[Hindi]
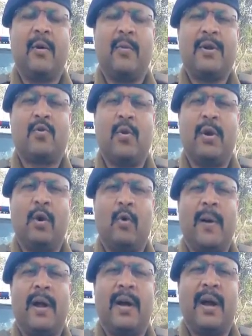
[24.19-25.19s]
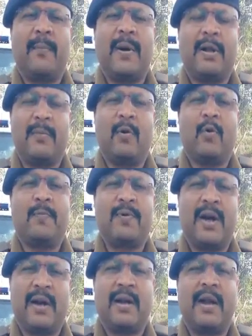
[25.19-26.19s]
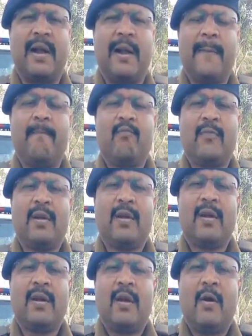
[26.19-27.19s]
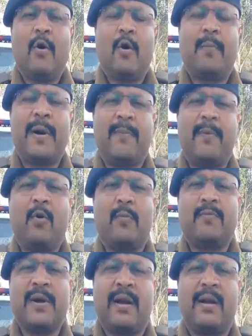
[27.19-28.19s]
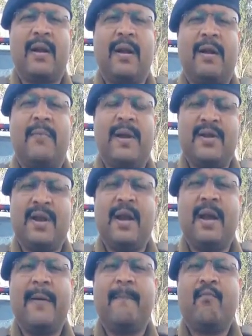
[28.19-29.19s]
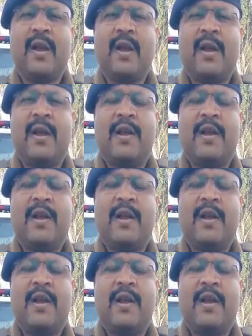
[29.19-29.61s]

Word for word: सुनील कुमार का प्राथमिक उपचार कराया गया तथा थाना स्थानीय पर सुसंगत धाराओं में अभियोग